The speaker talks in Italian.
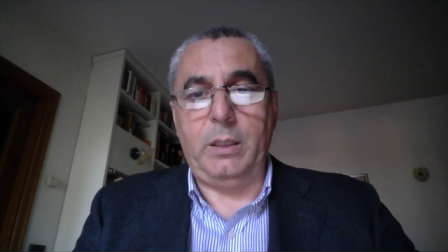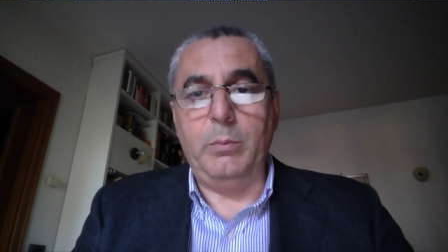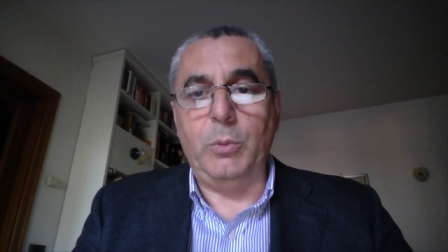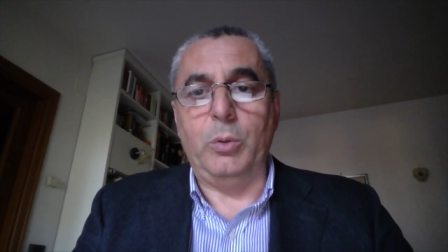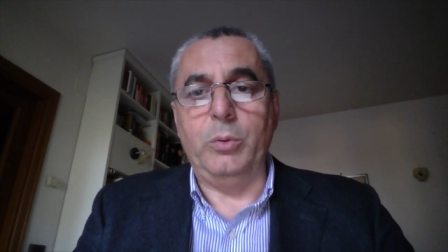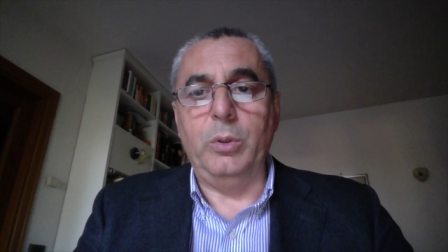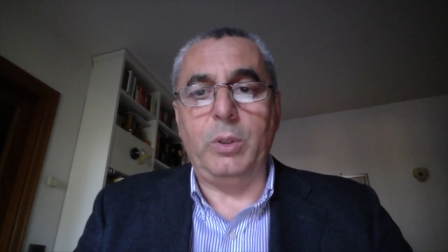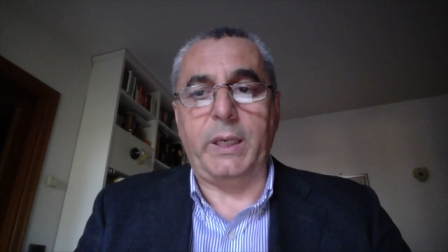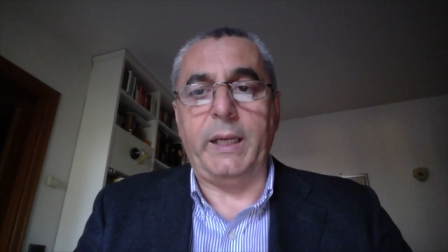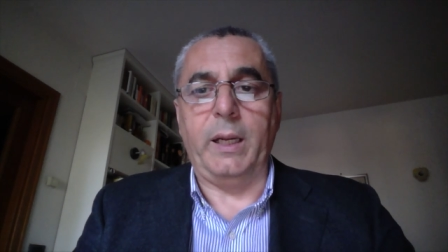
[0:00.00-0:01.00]
il mondo,
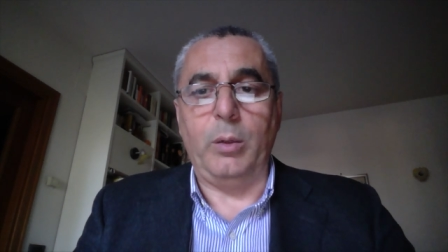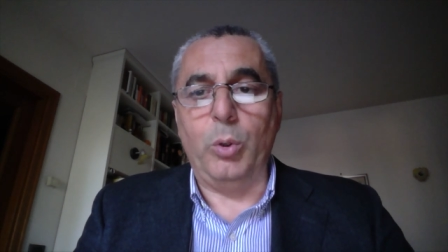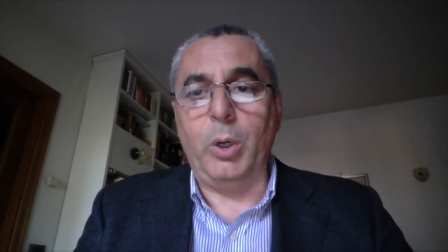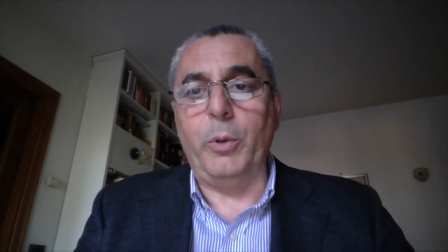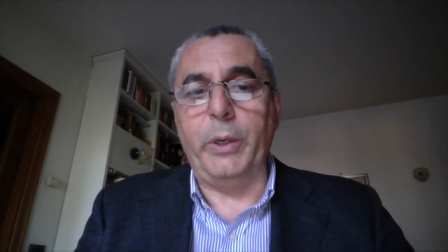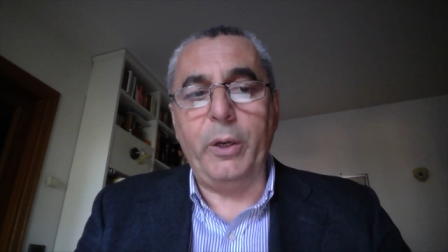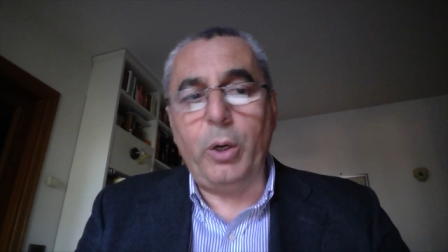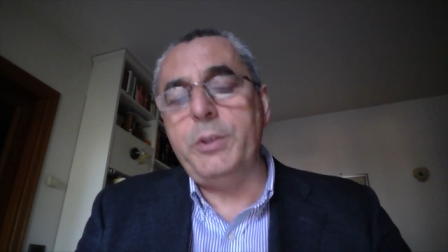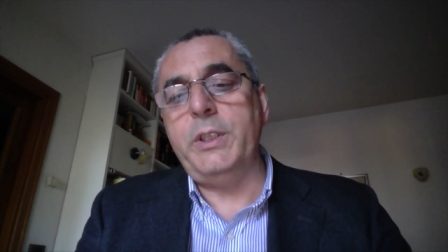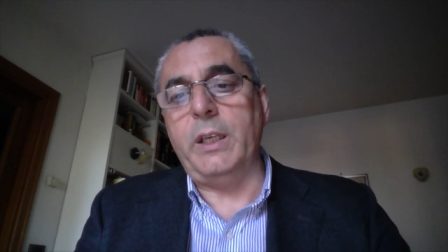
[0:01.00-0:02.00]
crea l'uomo e
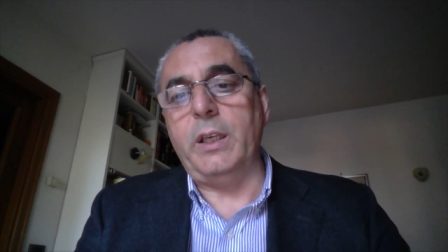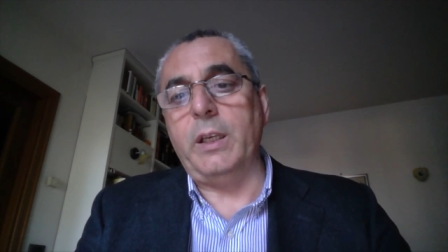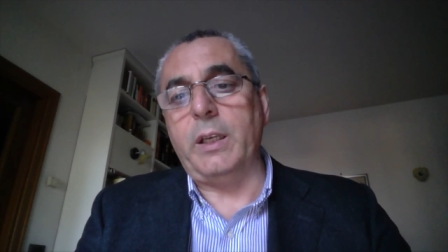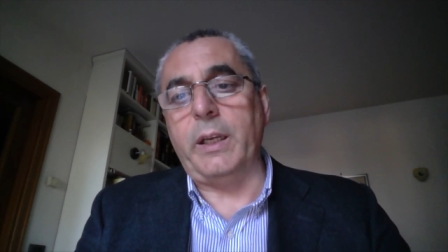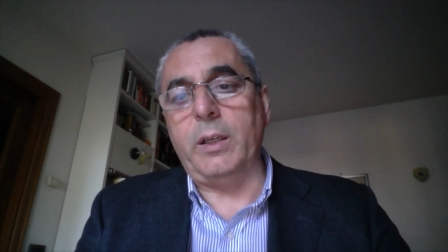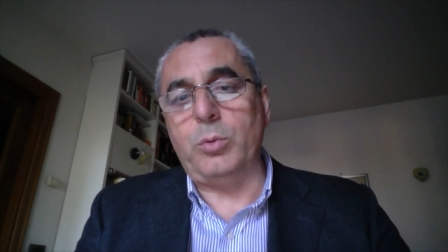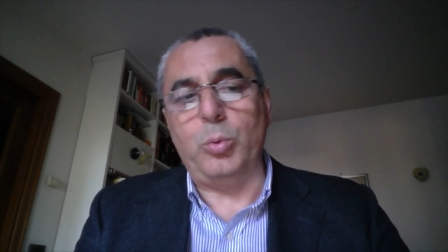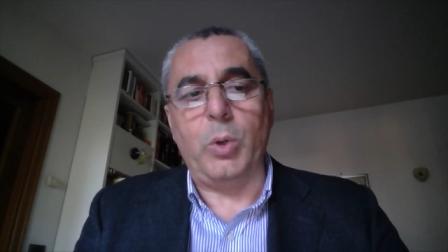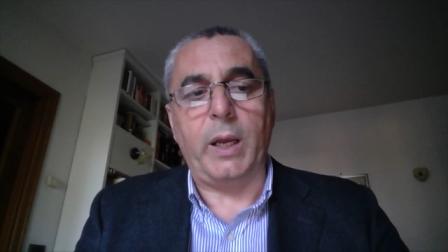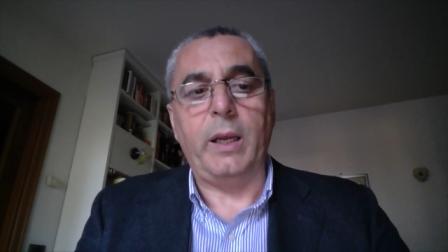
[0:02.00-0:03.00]
ogni
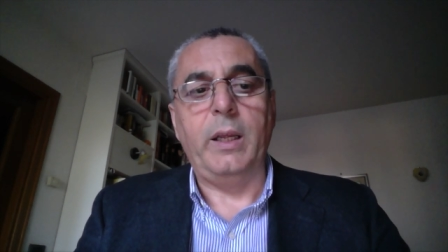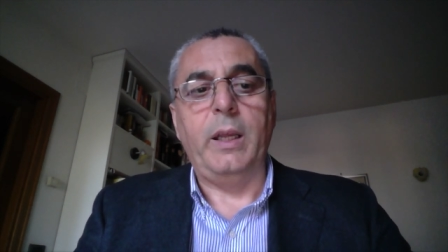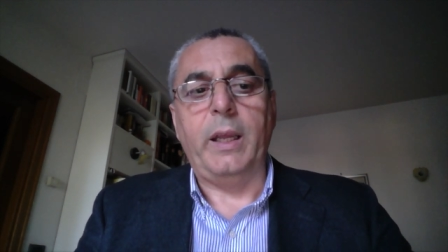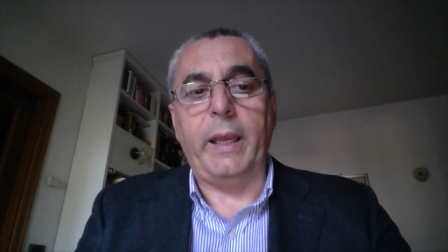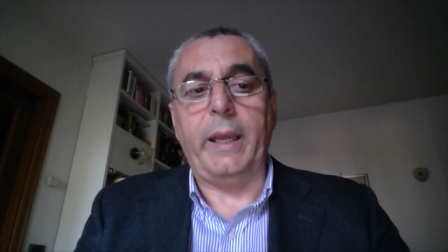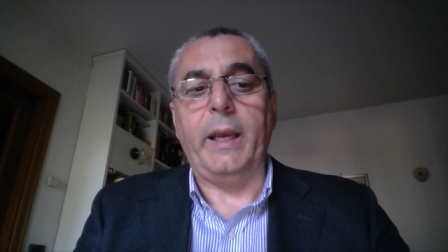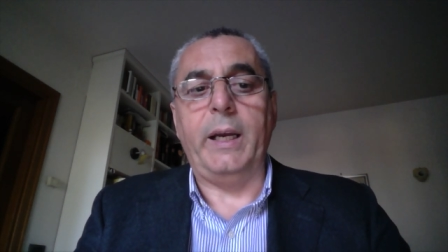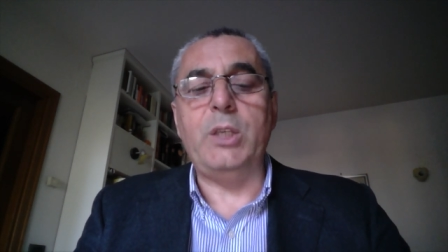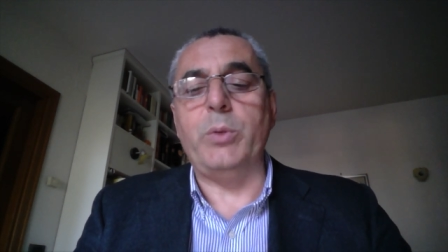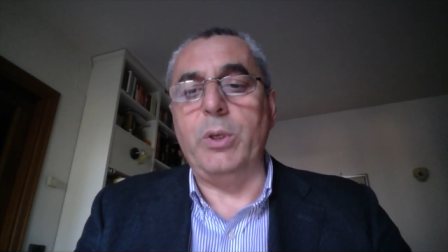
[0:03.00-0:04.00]
creatura è
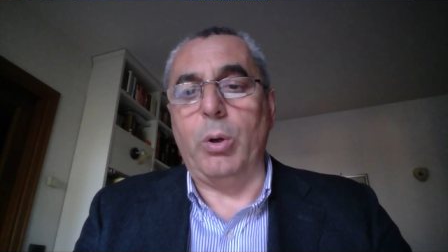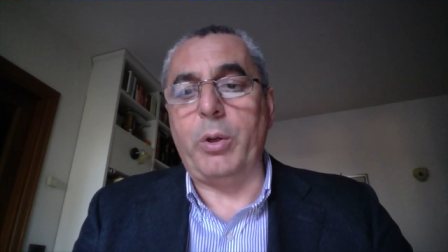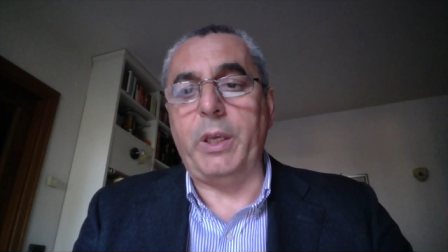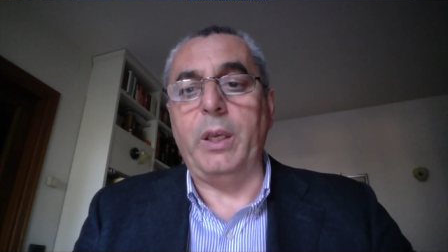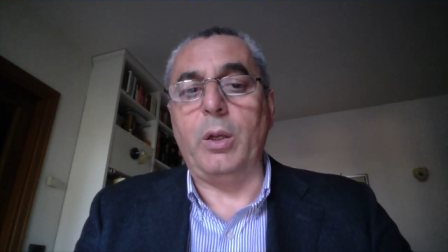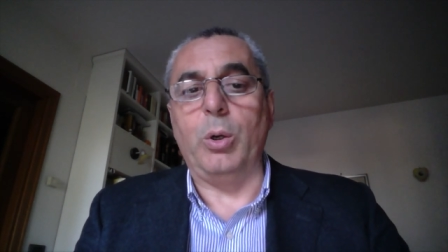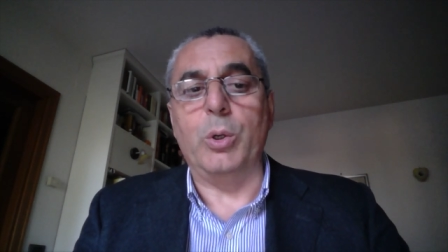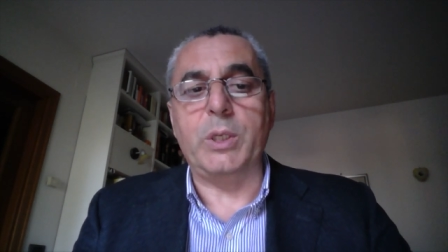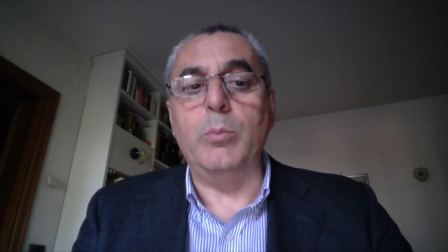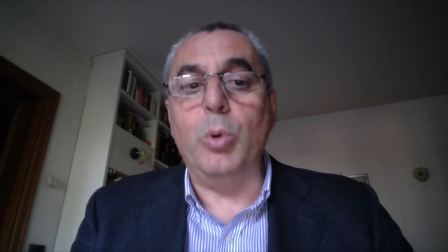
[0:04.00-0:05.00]
ai suoi occhi
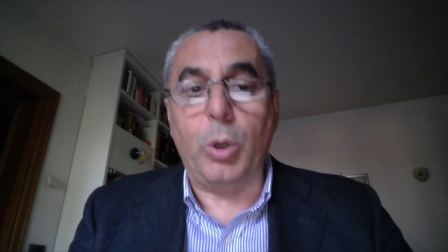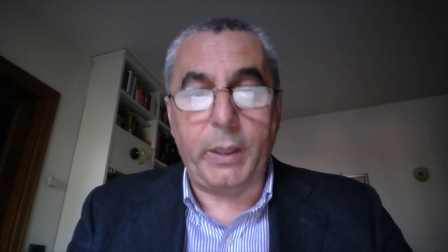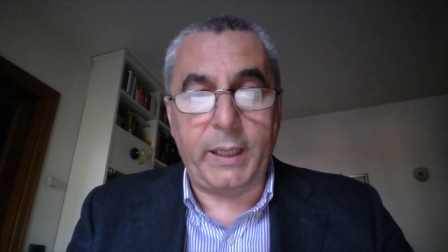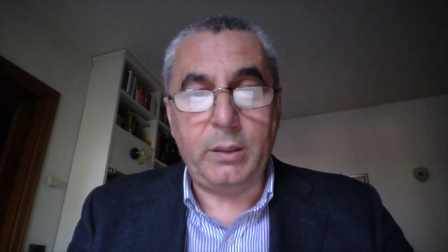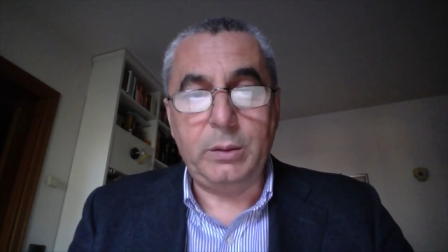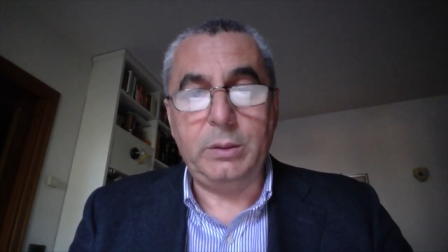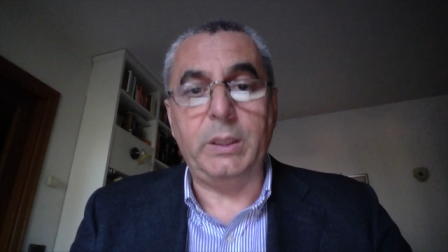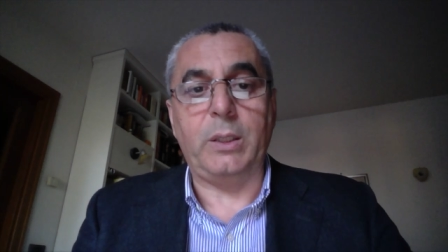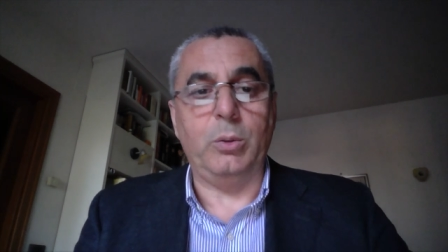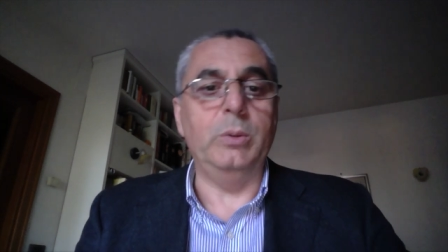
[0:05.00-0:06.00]
cosa buona,
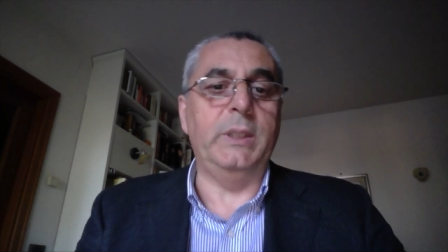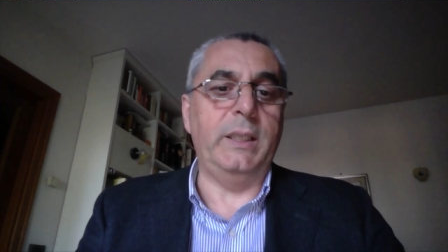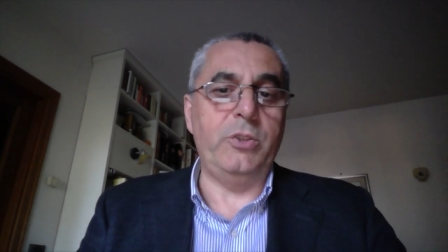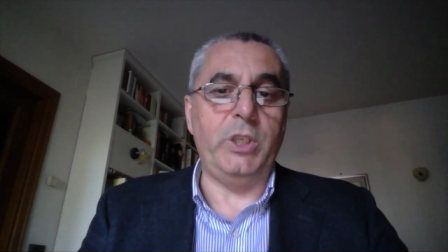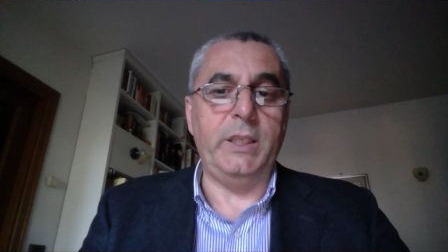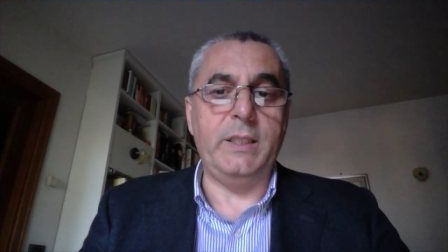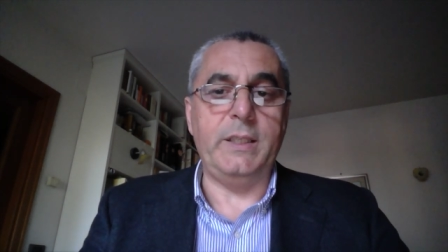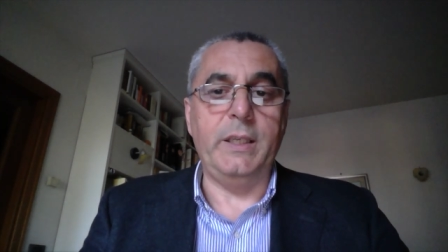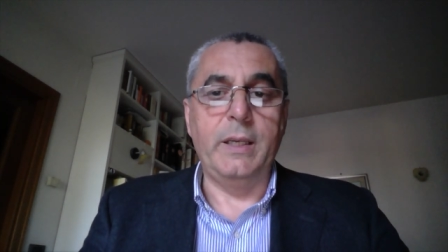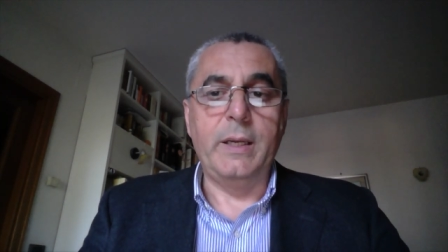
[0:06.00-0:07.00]
racconta la Genesi.